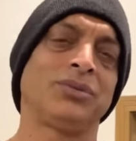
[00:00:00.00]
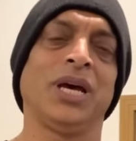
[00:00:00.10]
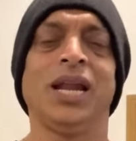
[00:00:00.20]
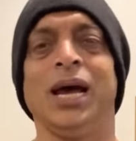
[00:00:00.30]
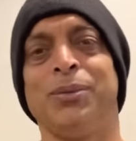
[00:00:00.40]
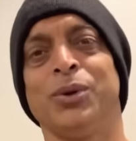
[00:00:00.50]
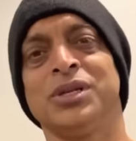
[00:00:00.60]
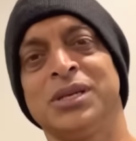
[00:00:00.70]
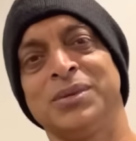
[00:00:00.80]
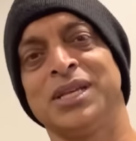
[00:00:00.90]
सारे आप लोग
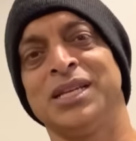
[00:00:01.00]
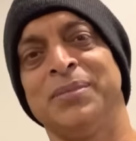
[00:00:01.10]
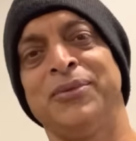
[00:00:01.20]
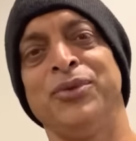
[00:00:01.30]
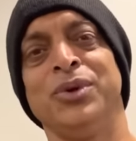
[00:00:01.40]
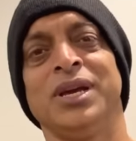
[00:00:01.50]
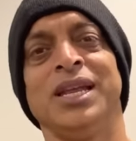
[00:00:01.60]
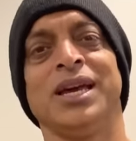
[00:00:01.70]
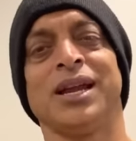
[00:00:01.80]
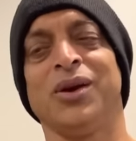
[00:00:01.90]
ये समझते हैं कि मैं व्यूइंग के
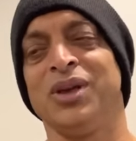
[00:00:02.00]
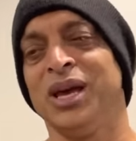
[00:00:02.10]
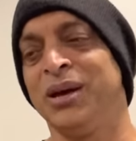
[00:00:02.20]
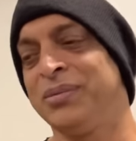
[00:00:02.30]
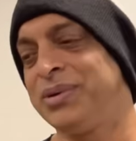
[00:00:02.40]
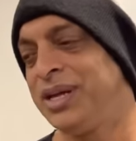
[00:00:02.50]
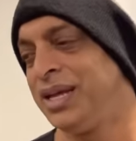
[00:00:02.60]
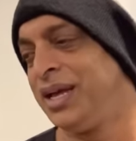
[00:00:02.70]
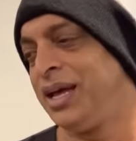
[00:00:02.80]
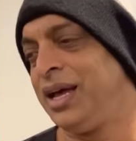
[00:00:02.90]
लिए कर रहा हूँ
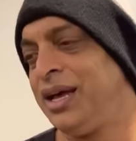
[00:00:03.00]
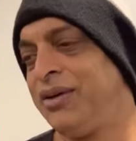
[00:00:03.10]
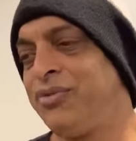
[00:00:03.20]
या